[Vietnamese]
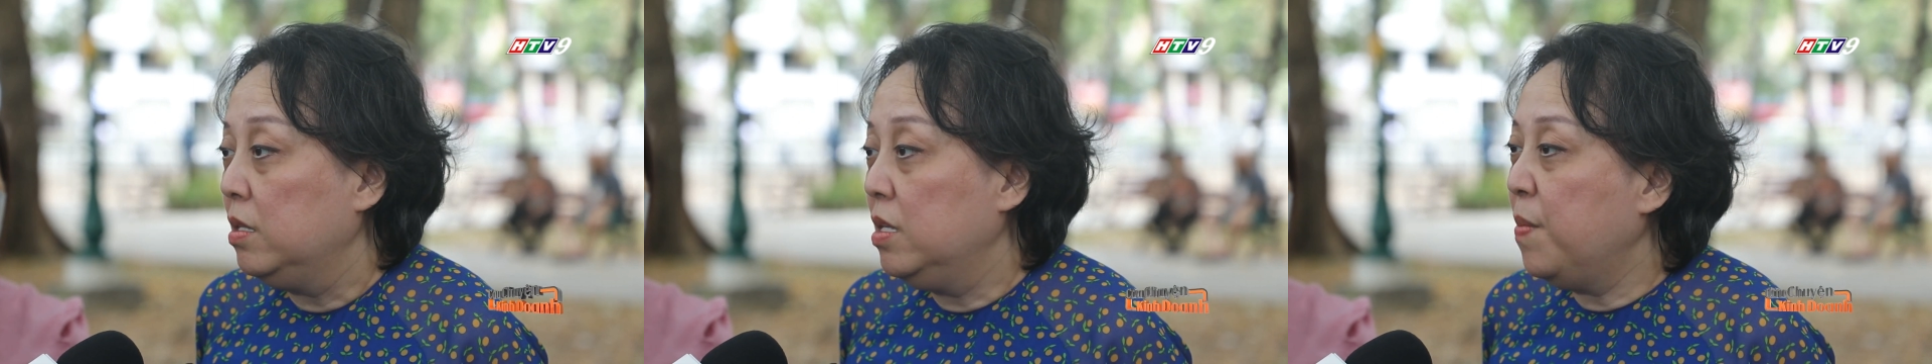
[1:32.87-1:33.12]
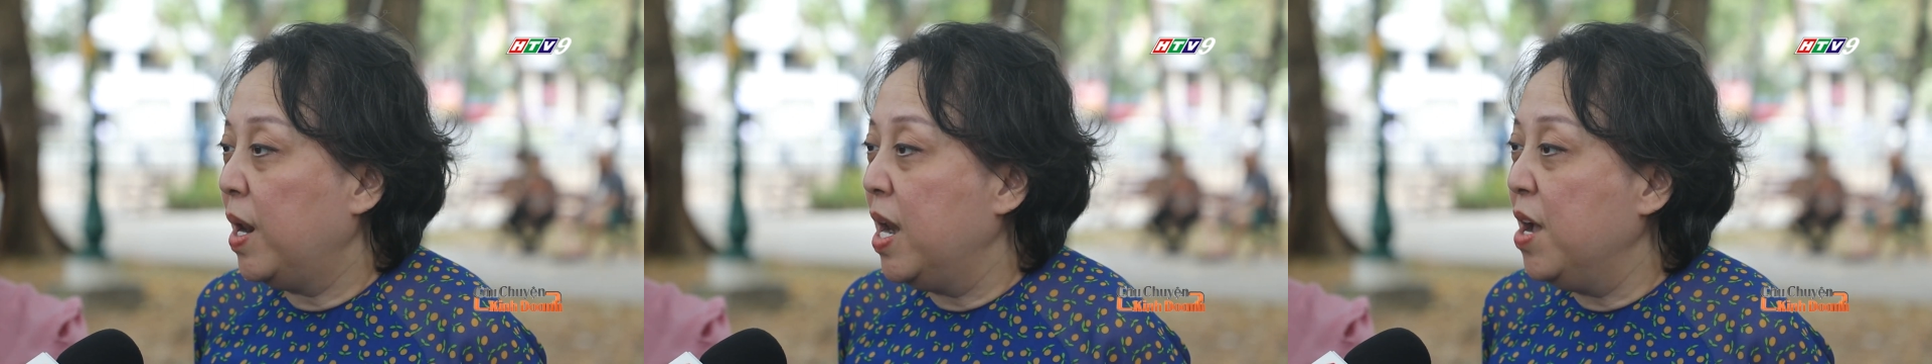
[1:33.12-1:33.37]

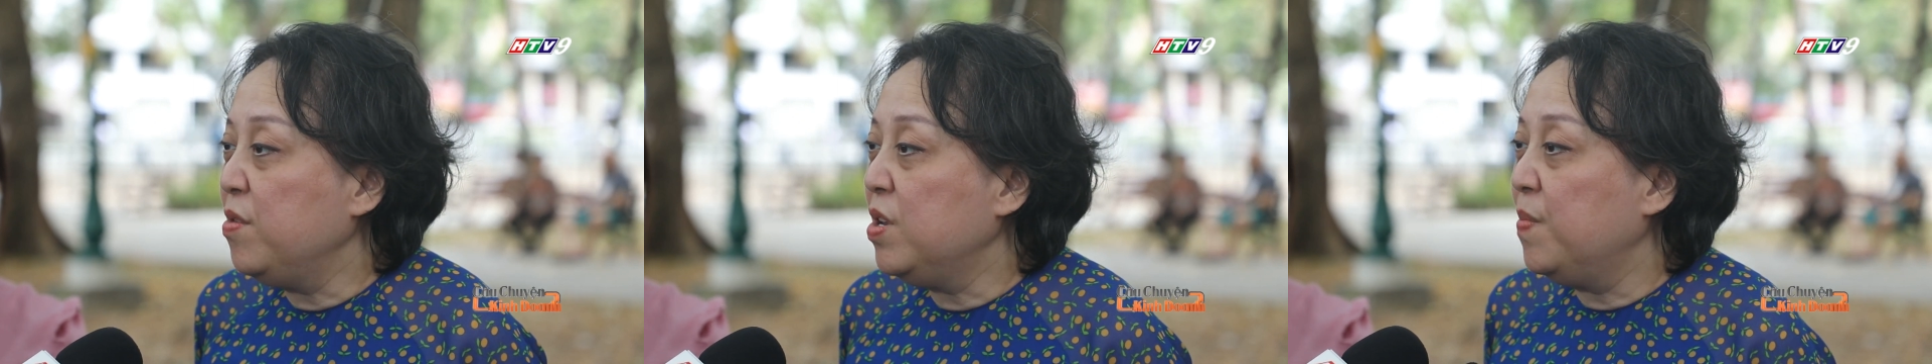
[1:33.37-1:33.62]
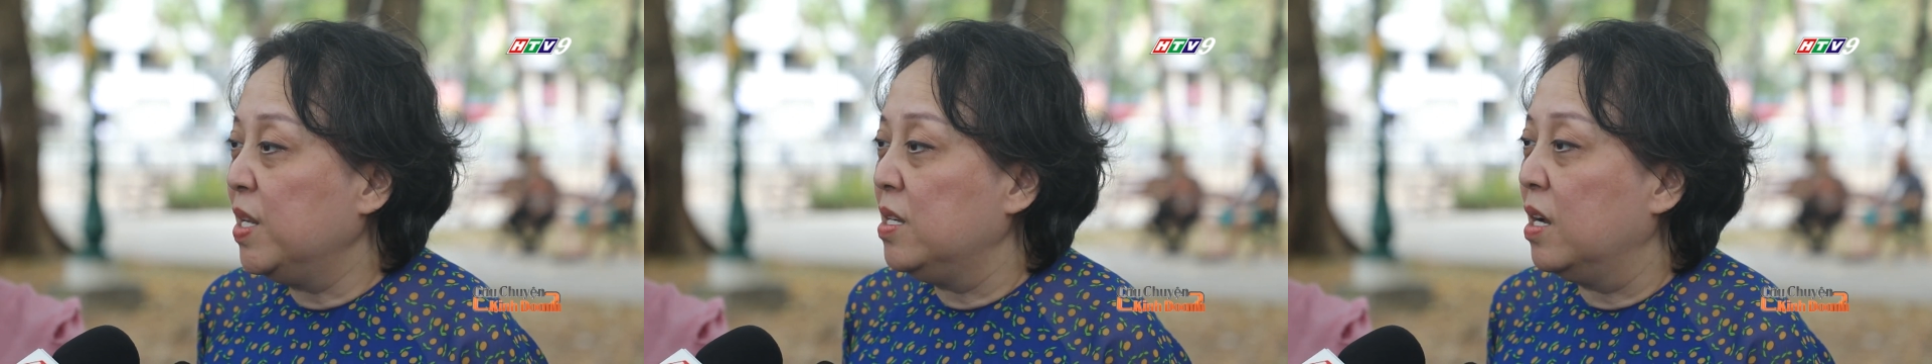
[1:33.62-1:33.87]
Nhưng mà nếu
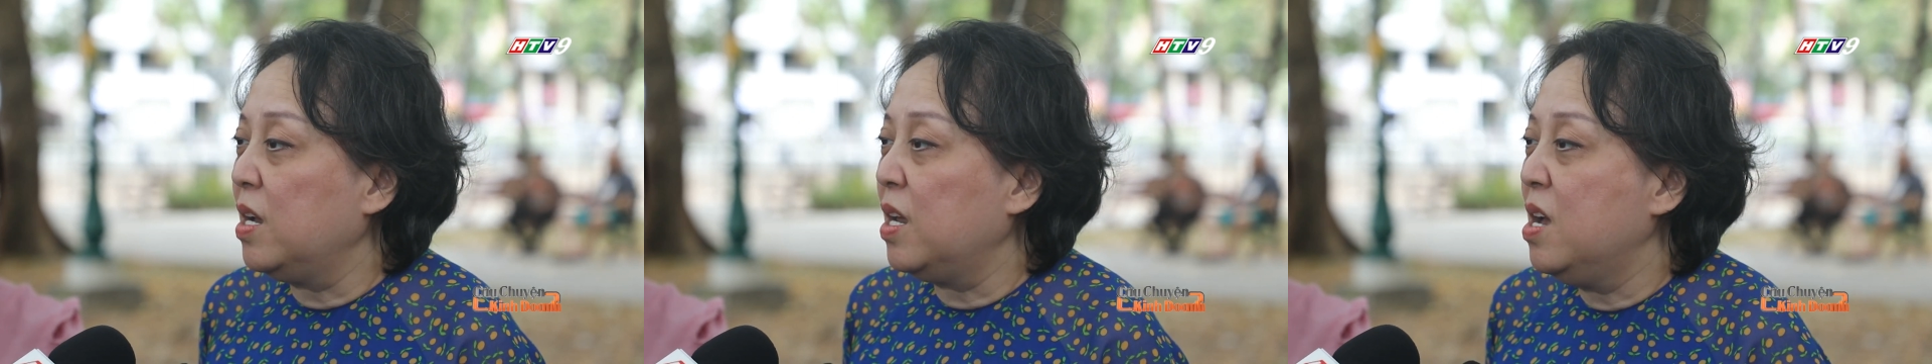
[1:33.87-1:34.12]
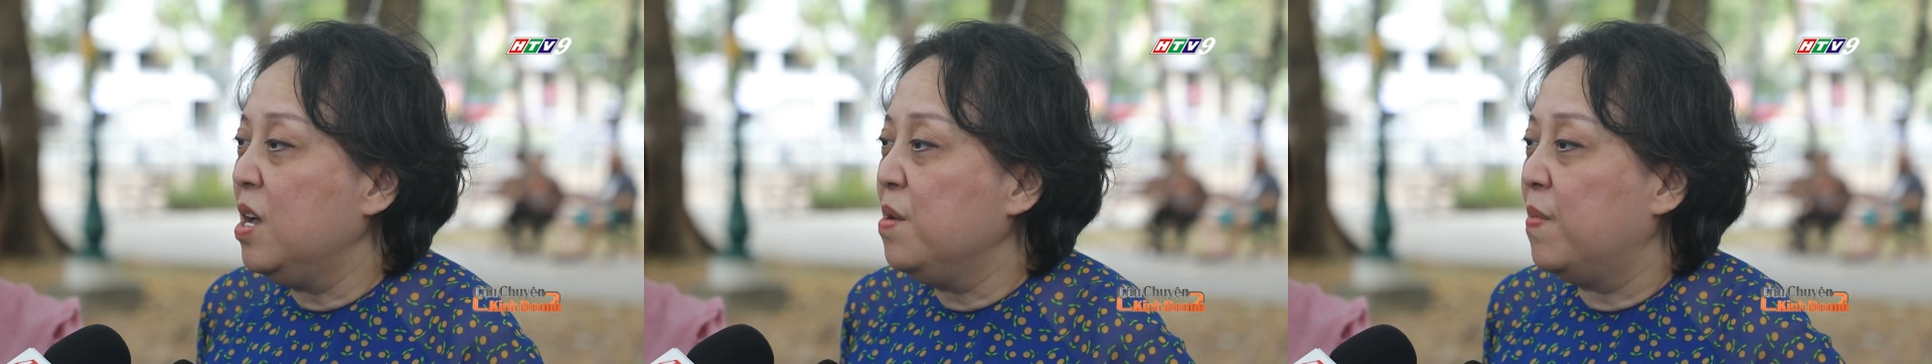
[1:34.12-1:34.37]
như mà những cái
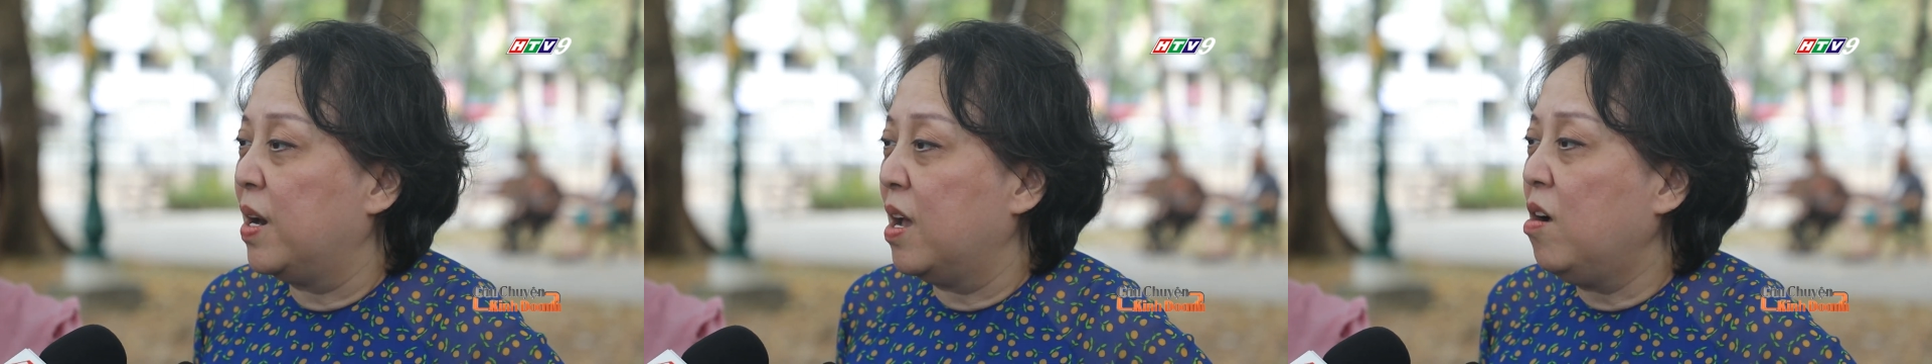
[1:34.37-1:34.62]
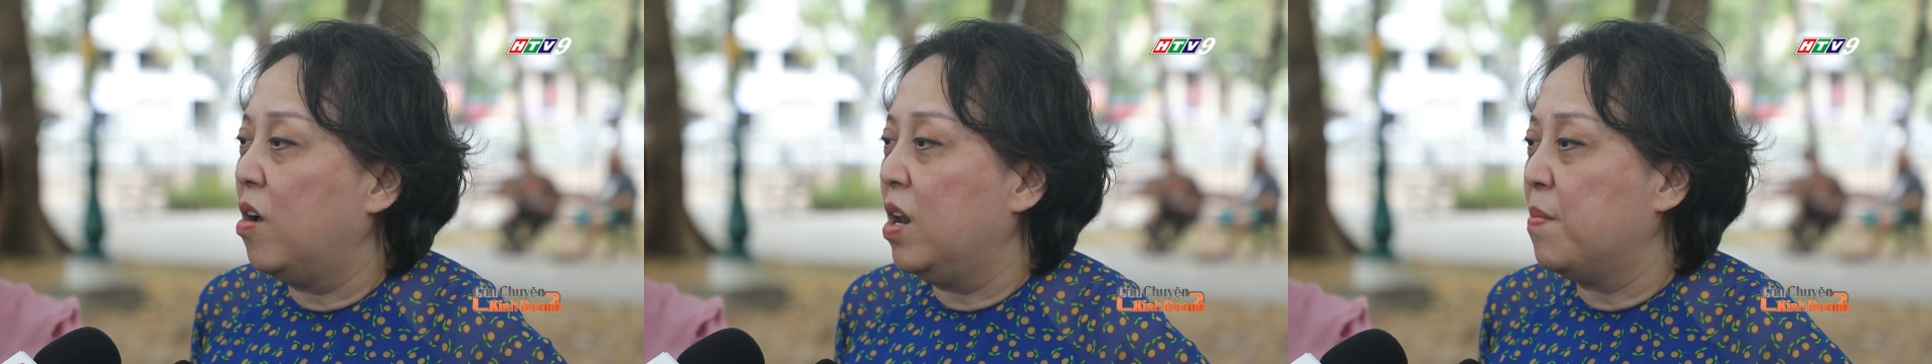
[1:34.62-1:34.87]
nơi mà
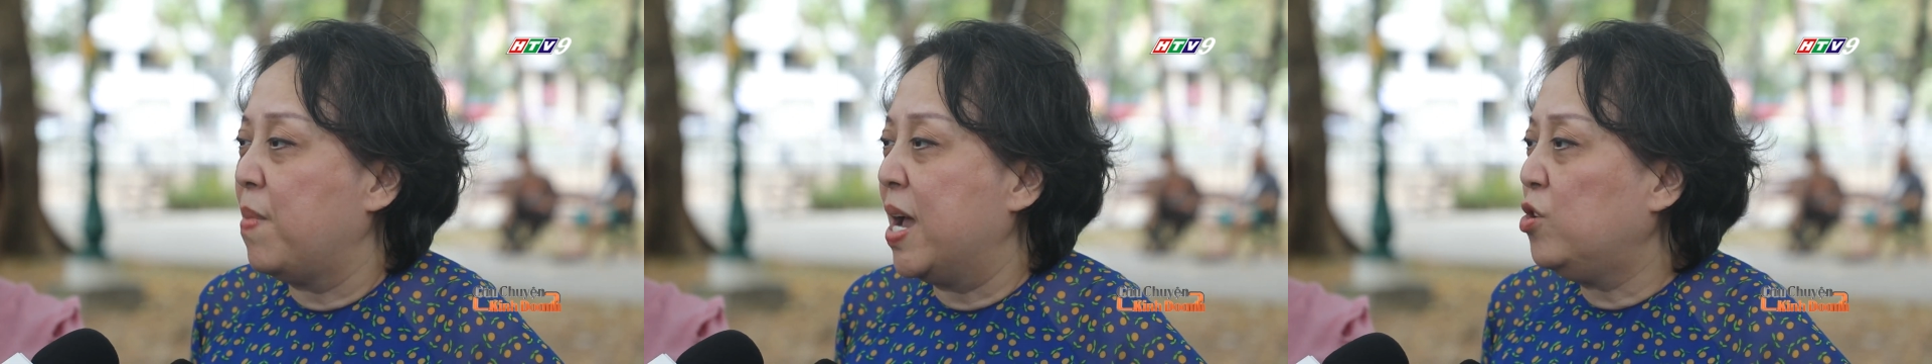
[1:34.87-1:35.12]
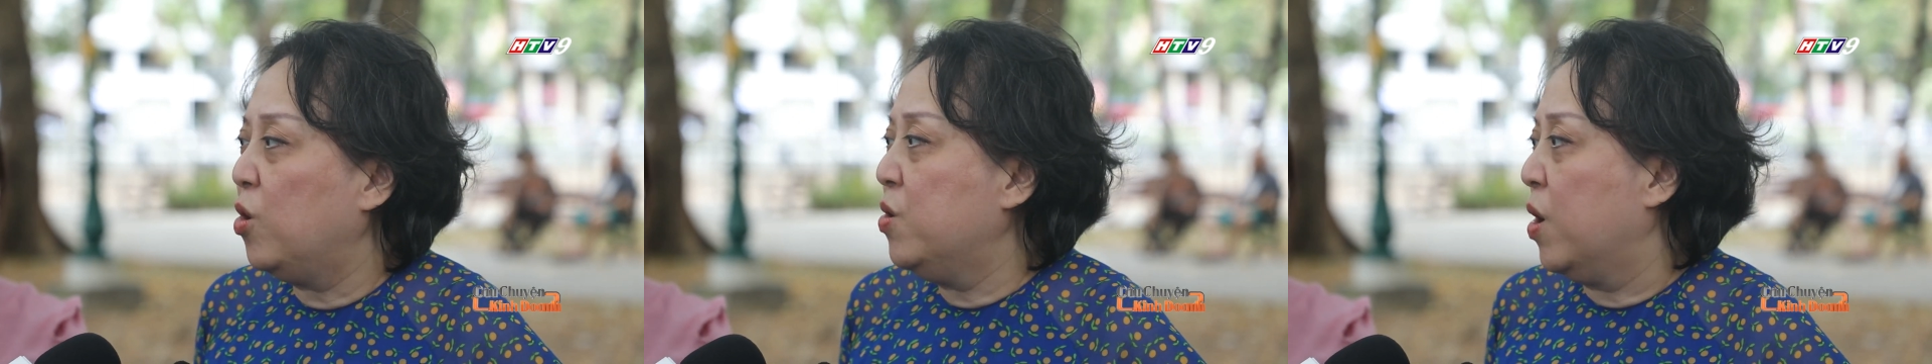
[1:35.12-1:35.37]
đã gọi là bán
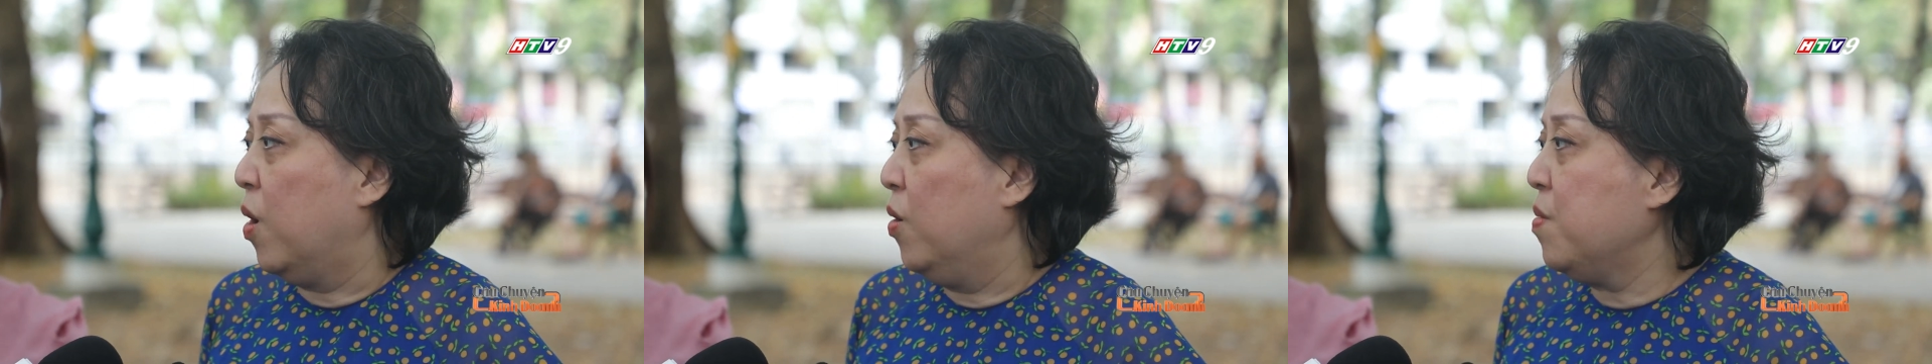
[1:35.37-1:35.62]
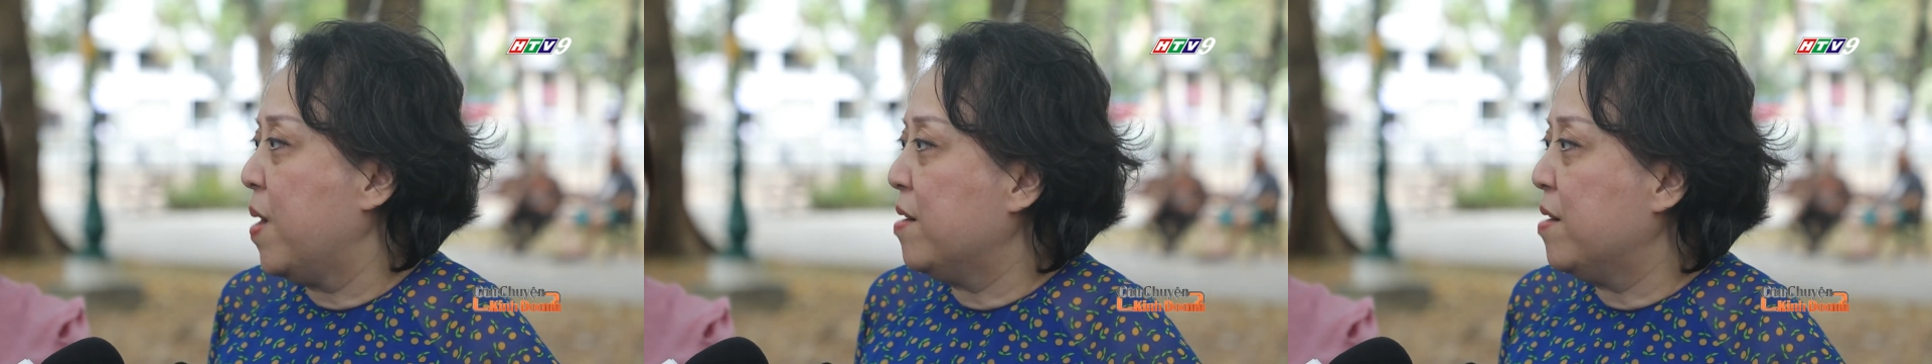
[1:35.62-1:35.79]
trôi nổi,